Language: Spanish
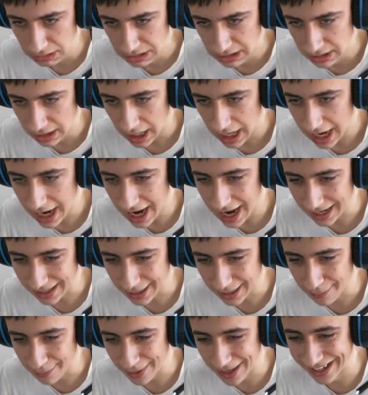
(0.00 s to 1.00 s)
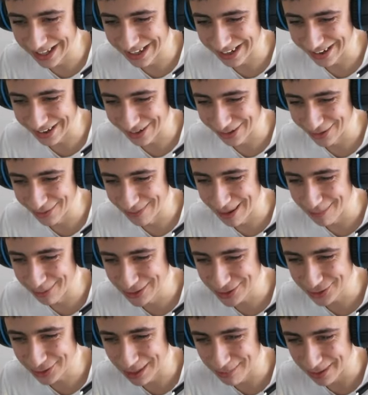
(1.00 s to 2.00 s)
¡Ah, qué perro! Me ha
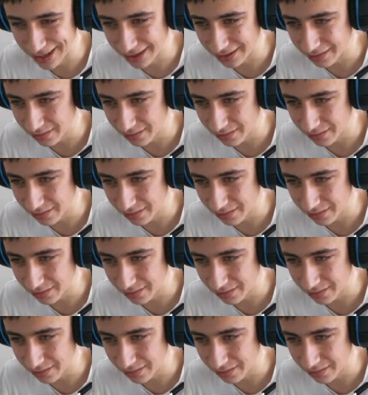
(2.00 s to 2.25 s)
puesto una pared